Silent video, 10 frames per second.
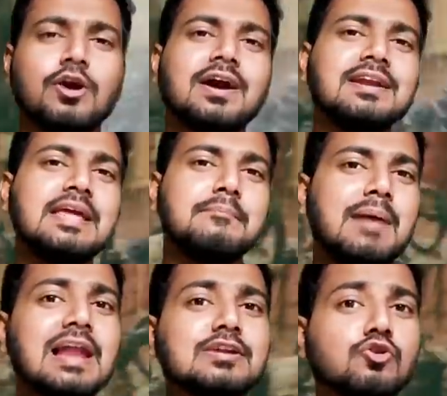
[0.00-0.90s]
और अगर
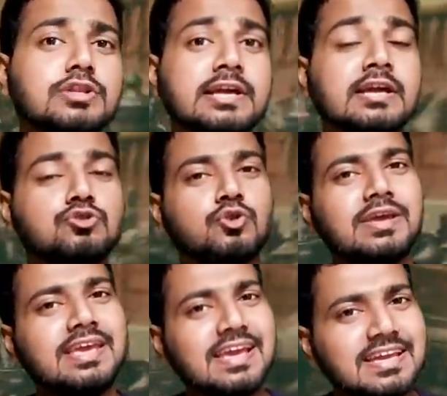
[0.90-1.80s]
नेपाल की ओर देखें तो
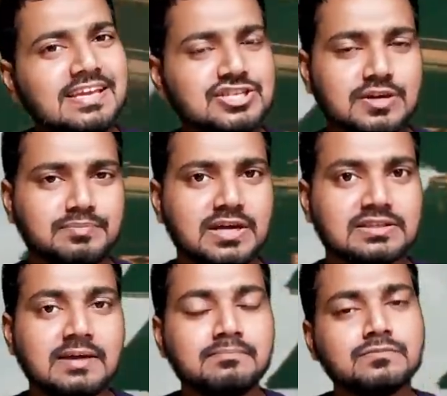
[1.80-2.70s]
एक ही शब्द
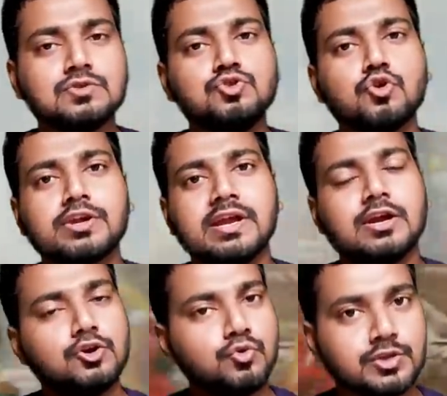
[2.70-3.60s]
आता है जो कि
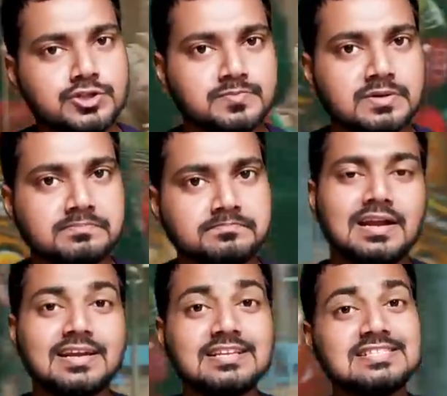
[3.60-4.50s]
है टूरिज्म
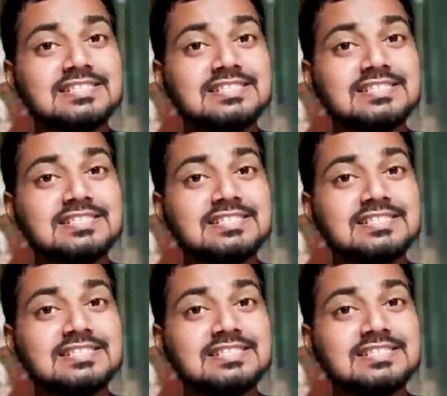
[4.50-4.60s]
लेकिन